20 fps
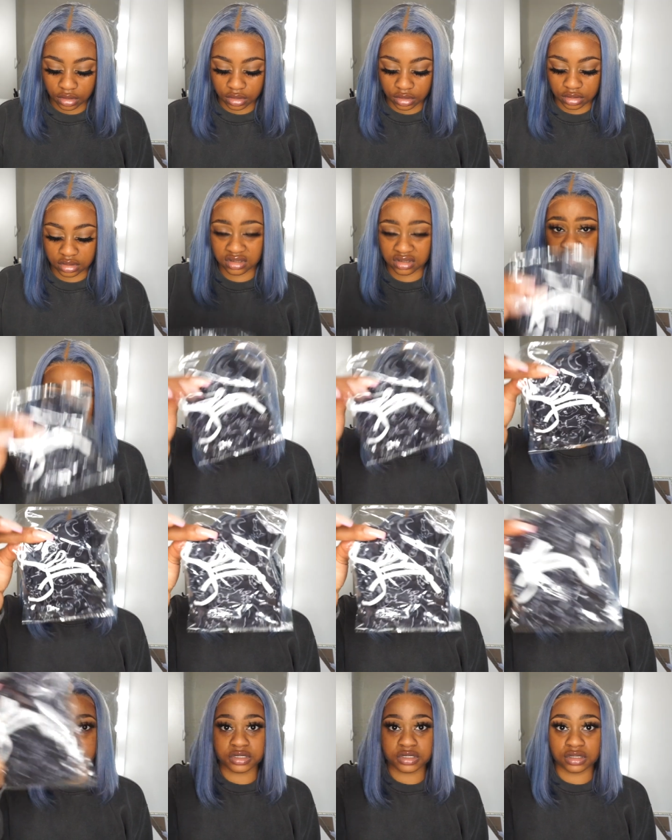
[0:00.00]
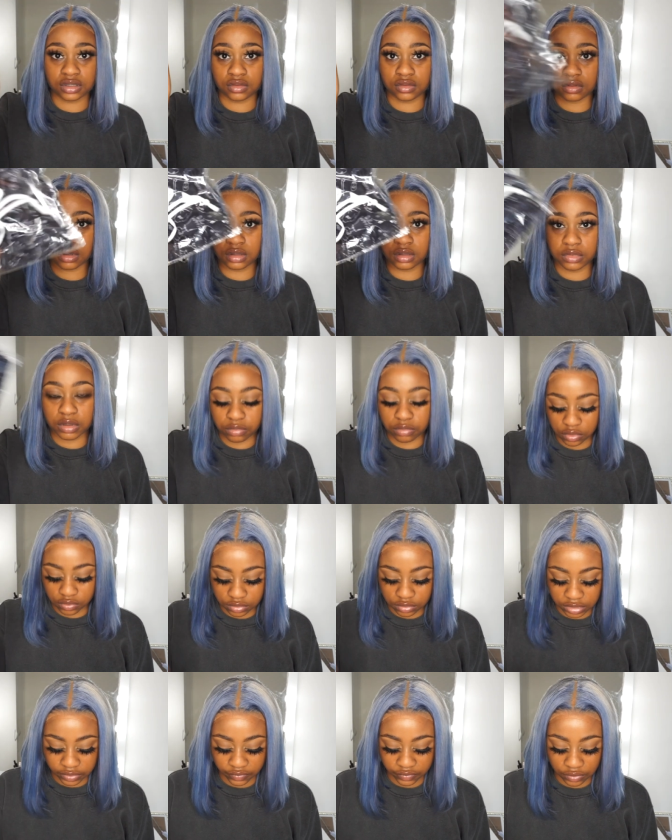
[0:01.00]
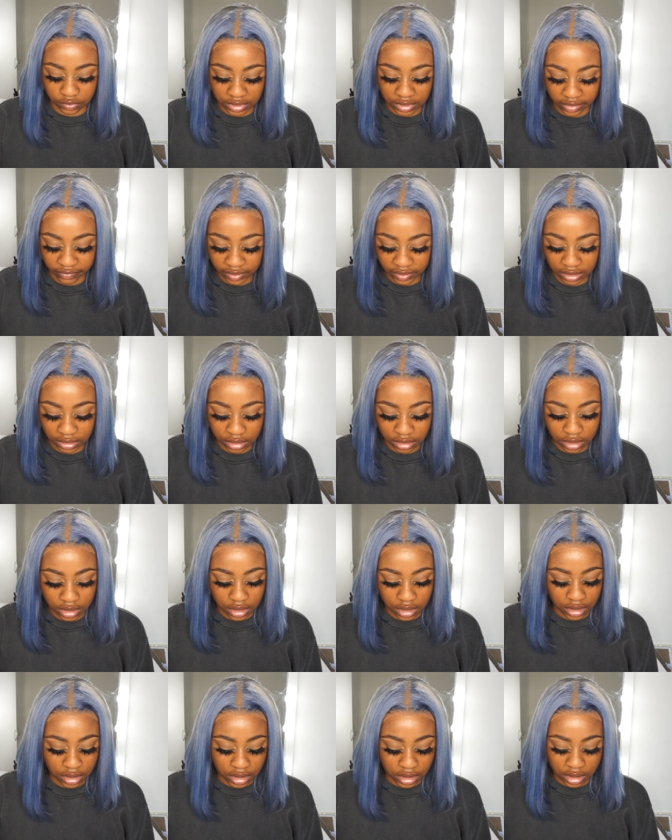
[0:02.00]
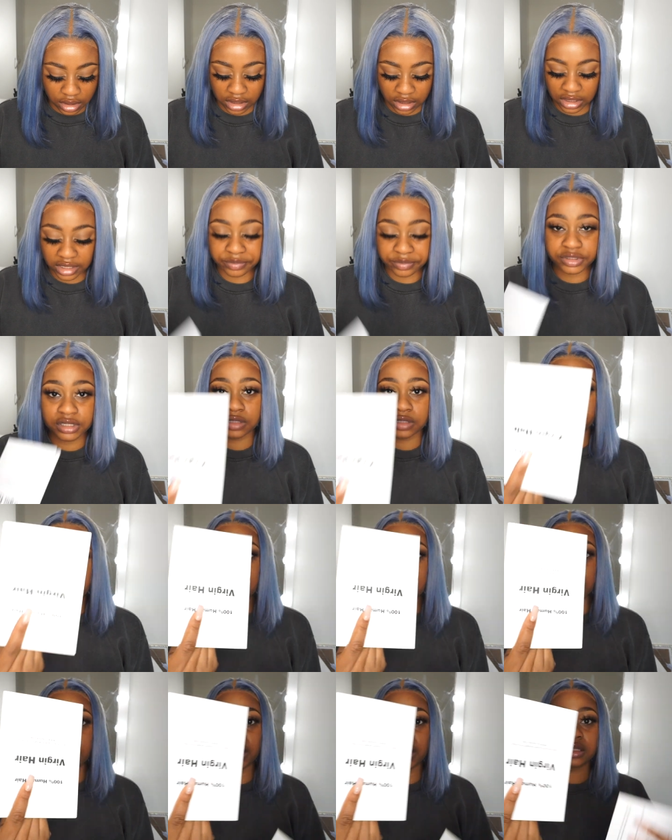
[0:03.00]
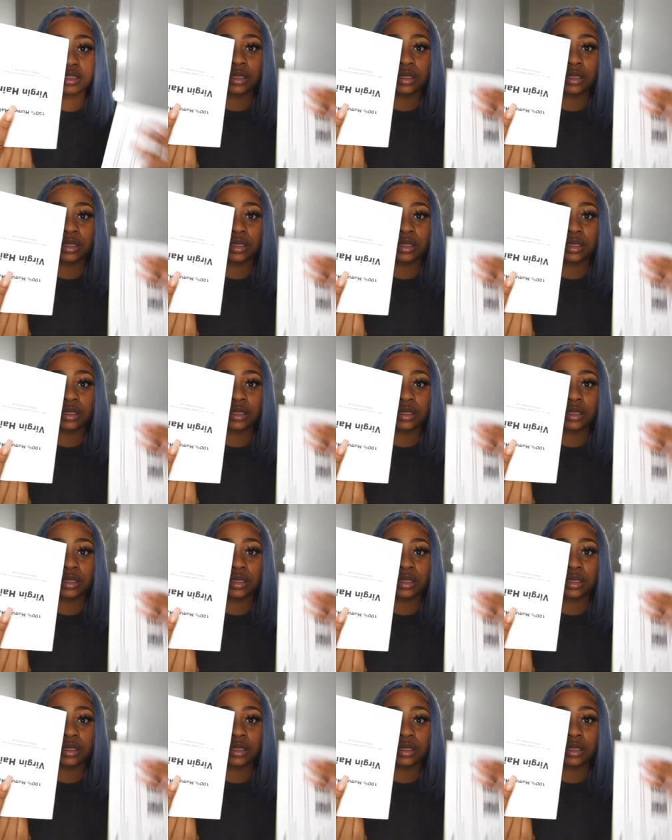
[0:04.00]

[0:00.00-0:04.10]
ça, je sais pas c'est quoi, mais bon, je vais avec. Et des petites pancartes